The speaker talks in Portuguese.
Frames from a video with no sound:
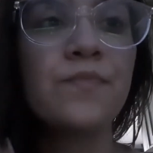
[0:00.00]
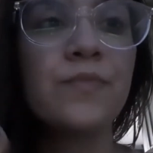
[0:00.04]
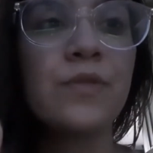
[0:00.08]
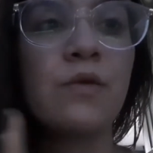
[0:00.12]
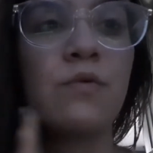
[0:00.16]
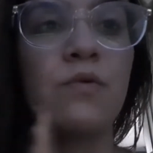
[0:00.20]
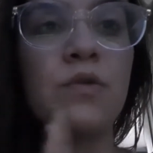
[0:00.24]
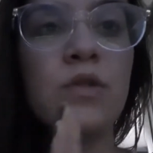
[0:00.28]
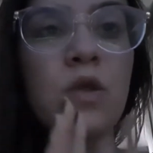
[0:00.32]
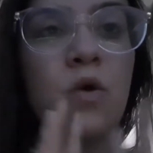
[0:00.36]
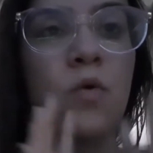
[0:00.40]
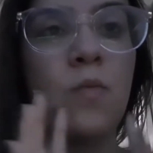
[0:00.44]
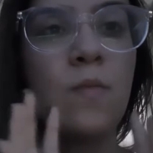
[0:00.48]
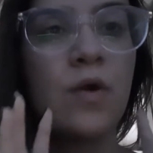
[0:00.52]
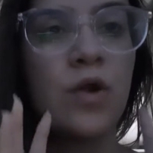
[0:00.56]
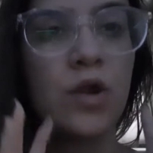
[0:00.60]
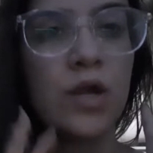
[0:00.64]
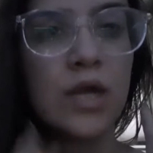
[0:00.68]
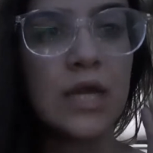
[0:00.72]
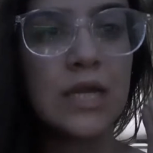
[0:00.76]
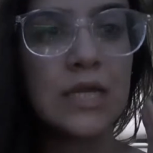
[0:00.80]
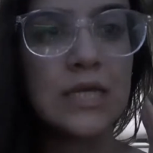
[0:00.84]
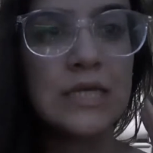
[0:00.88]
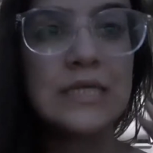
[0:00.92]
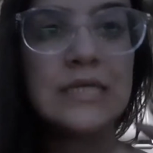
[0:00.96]
Então eu dei uma
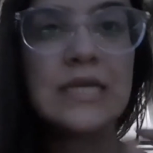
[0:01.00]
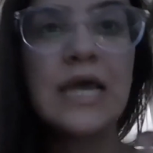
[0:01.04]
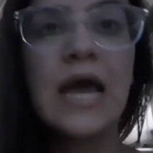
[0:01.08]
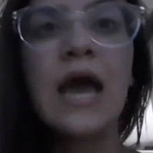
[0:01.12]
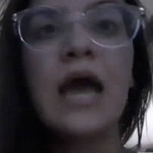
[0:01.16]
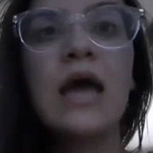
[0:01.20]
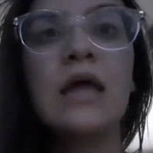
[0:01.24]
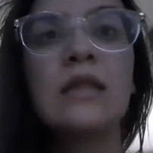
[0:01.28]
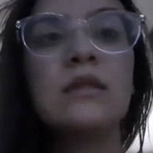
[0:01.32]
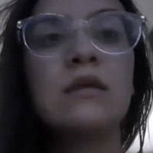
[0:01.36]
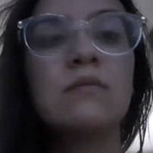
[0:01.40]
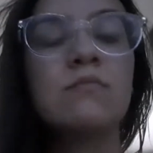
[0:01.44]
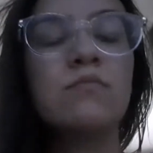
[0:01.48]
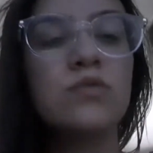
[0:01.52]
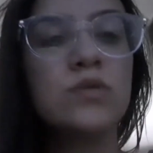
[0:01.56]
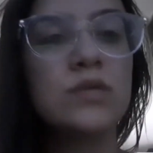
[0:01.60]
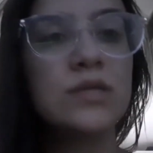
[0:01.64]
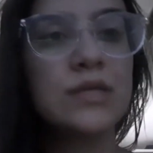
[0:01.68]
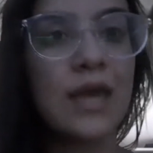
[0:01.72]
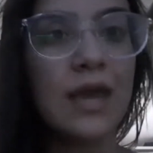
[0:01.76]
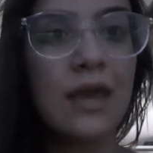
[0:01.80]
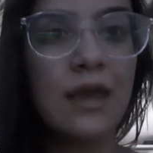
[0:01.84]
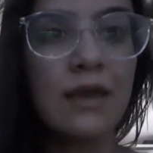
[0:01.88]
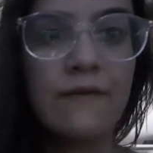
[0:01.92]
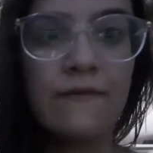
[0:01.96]
organizada,
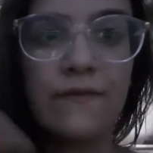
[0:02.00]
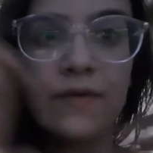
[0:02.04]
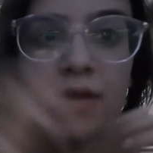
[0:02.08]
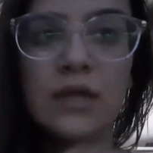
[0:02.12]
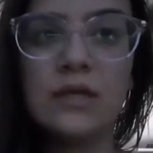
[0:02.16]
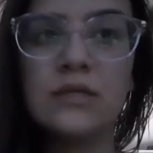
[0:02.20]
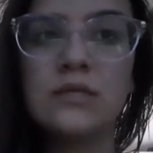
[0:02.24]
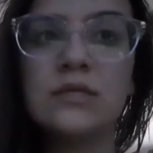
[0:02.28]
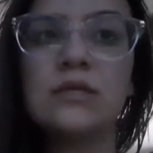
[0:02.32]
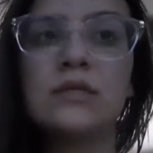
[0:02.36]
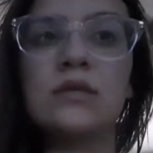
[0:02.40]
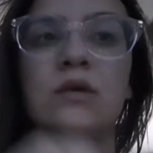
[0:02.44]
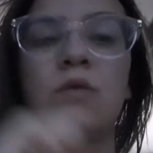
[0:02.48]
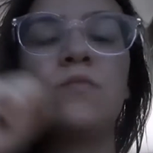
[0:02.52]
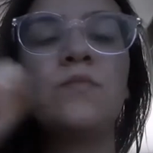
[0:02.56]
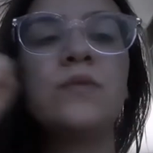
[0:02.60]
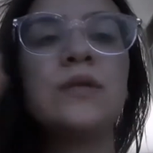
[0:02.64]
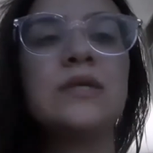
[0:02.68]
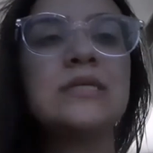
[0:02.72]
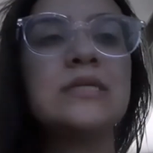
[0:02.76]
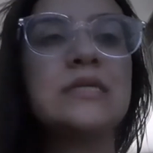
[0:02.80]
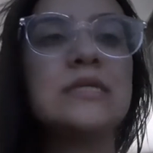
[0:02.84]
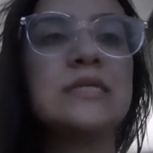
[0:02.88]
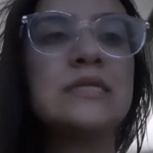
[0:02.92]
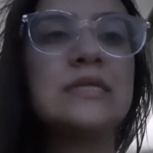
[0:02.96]
busquei referências que eu
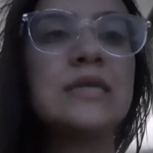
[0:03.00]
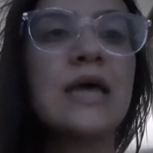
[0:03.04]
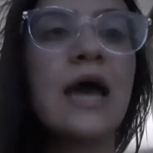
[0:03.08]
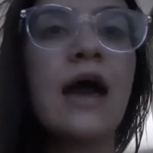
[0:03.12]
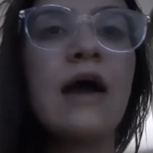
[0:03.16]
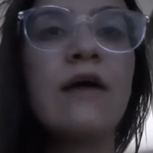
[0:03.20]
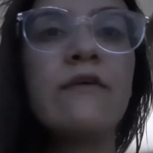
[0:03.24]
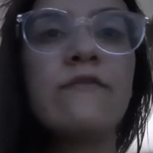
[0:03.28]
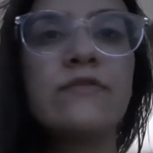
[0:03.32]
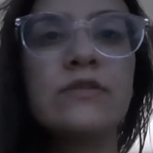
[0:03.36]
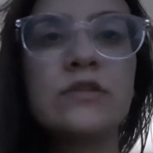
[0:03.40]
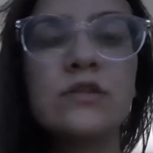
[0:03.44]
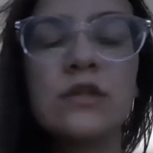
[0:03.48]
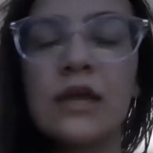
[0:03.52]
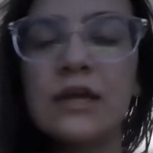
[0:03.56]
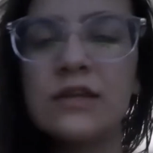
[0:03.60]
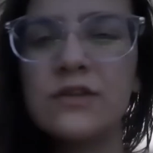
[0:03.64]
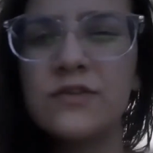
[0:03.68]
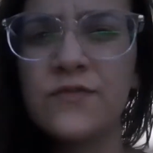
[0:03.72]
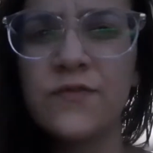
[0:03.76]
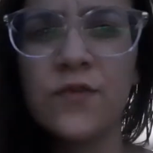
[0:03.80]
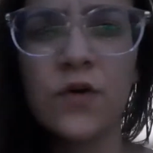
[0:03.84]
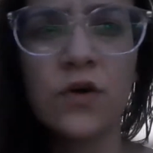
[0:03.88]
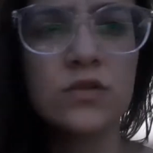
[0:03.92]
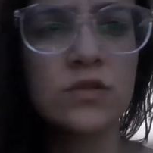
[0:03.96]
precisava,
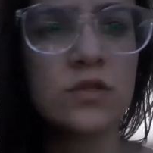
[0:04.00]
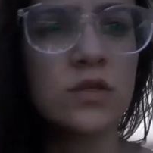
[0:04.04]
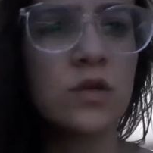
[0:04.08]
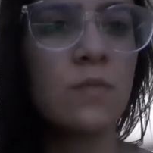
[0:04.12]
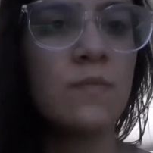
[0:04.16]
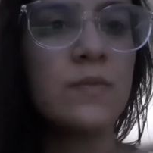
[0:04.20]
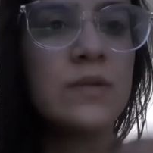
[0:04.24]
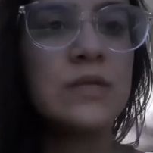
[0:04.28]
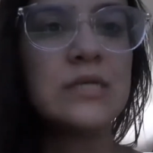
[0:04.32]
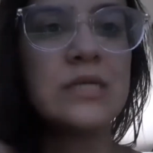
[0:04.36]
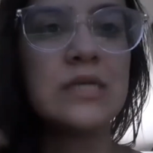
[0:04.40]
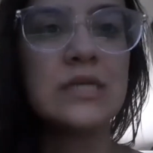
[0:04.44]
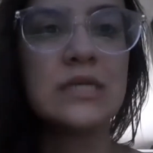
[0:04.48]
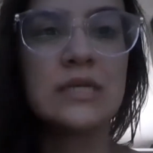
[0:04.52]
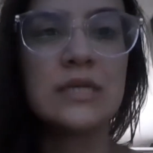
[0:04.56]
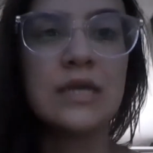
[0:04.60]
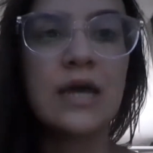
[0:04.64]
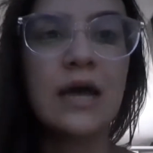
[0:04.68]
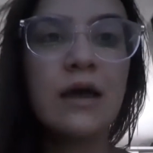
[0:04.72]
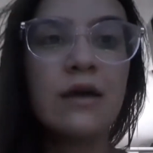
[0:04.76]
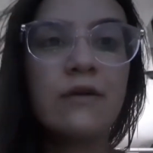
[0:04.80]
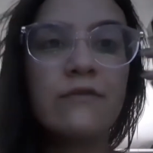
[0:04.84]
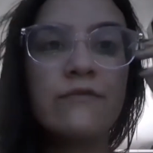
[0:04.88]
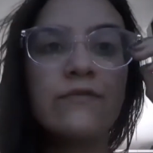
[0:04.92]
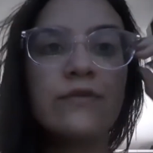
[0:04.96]
as fotos que eu
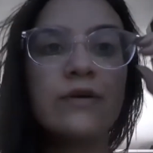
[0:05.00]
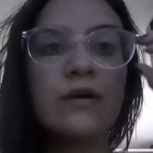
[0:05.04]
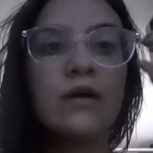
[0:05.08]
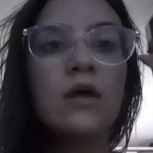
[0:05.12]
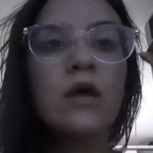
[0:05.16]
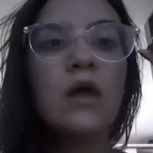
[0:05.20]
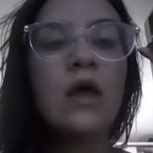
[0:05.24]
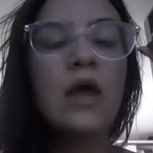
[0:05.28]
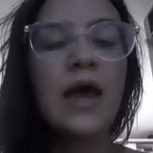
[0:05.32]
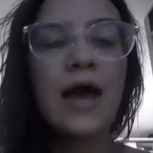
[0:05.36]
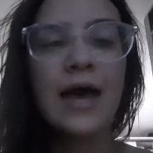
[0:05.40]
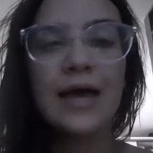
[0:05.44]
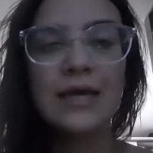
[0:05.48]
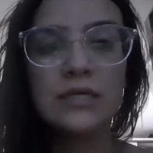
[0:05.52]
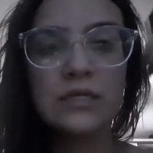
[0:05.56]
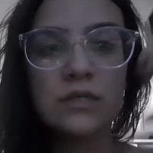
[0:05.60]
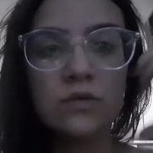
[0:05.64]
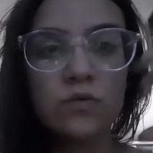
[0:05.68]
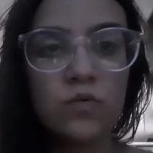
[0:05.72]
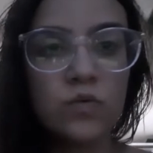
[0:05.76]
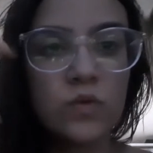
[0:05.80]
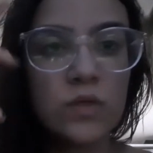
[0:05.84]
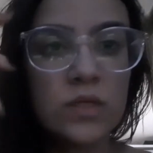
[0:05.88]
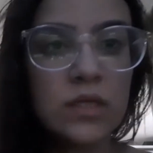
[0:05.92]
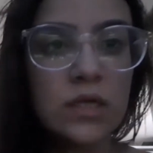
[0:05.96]
precisava,
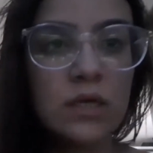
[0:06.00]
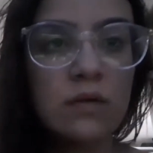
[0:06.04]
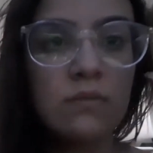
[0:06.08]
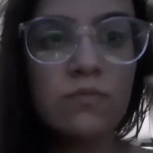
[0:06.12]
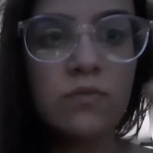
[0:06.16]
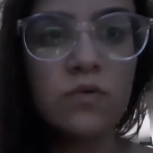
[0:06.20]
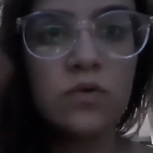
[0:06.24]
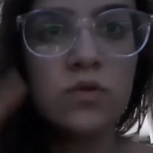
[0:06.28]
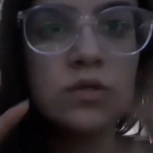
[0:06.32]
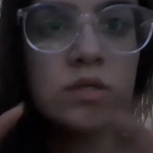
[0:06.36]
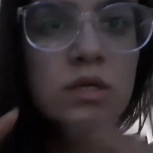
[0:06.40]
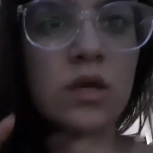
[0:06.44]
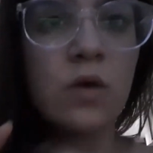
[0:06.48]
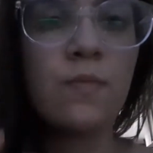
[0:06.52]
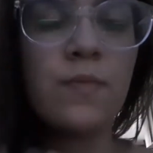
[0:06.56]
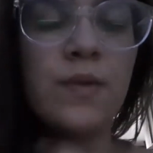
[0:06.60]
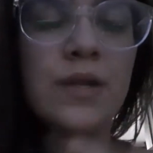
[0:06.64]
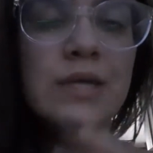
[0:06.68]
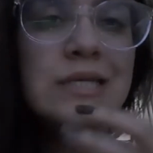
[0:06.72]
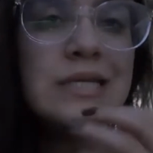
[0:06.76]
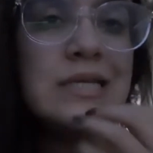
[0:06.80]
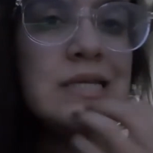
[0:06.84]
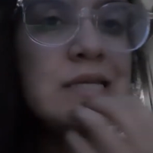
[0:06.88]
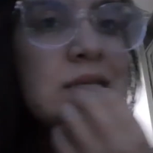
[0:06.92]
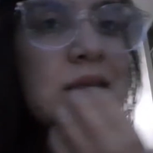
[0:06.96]
as, os símbolos que eu
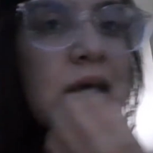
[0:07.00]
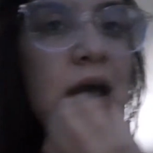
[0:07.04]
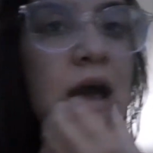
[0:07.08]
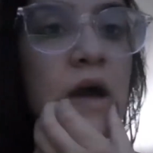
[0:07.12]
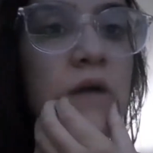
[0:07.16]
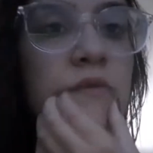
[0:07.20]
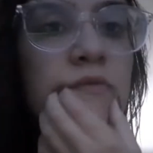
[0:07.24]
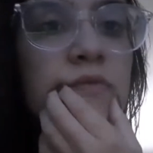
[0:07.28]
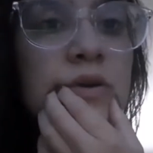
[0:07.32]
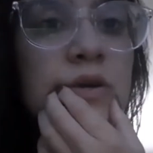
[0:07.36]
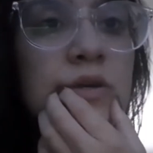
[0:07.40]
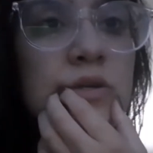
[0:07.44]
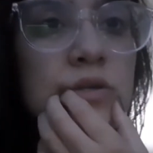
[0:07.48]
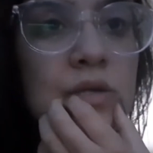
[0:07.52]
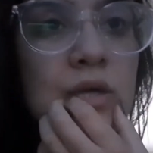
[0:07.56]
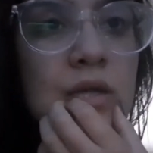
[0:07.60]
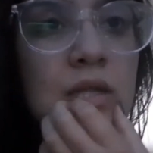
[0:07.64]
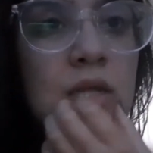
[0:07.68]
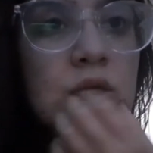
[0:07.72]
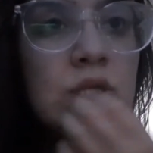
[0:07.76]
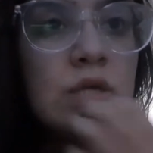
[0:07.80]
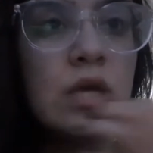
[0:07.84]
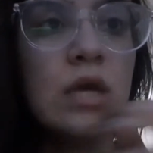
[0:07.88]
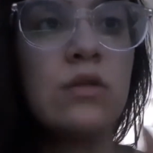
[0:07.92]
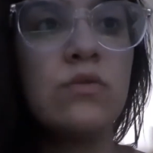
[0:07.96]
precisava. Já
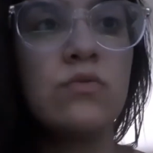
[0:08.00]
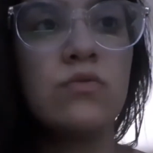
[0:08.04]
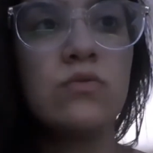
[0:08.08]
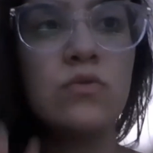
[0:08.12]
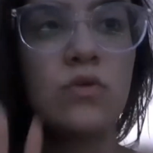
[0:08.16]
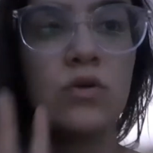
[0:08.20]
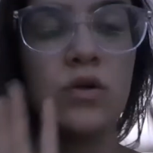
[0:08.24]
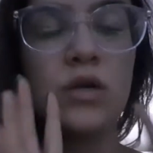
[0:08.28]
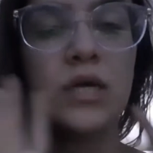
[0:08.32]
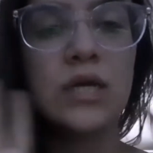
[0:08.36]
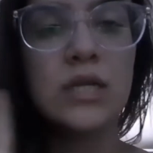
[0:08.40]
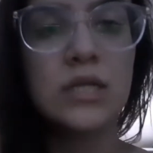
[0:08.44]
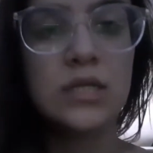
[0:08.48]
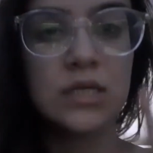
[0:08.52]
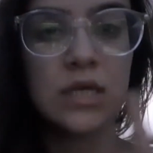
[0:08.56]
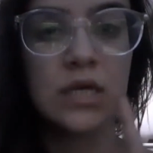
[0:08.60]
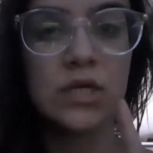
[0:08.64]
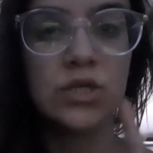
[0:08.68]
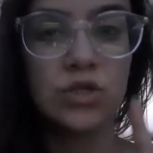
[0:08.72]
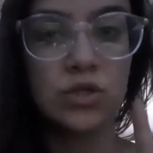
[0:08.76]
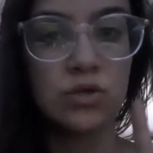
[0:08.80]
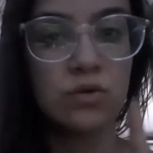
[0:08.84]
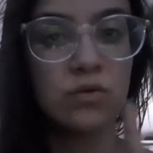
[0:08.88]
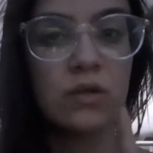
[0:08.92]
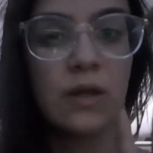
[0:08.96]
deixei tudo
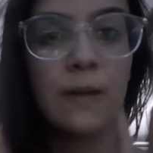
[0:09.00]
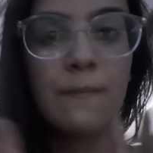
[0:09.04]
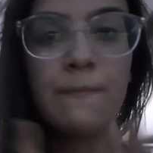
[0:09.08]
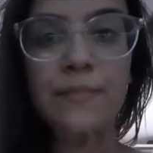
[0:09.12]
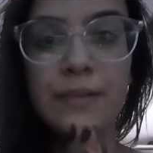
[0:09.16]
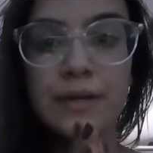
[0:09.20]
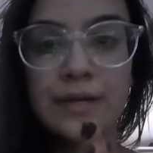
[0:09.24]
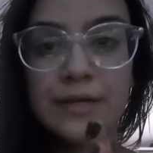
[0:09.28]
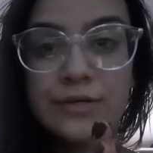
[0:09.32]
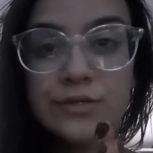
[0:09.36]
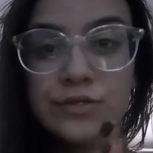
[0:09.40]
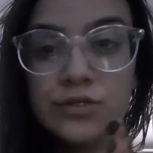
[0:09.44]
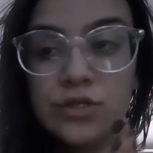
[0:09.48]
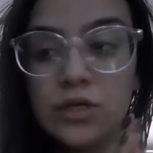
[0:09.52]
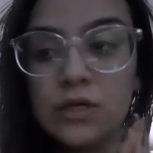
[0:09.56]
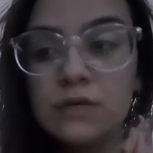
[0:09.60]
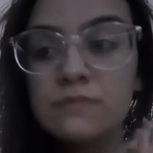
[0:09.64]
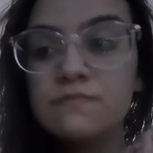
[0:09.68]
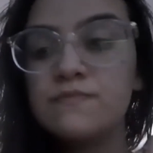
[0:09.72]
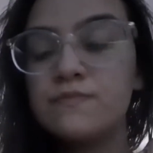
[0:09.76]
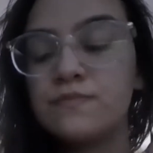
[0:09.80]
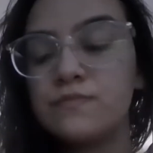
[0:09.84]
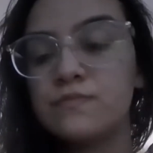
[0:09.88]
organizadinho na prancha.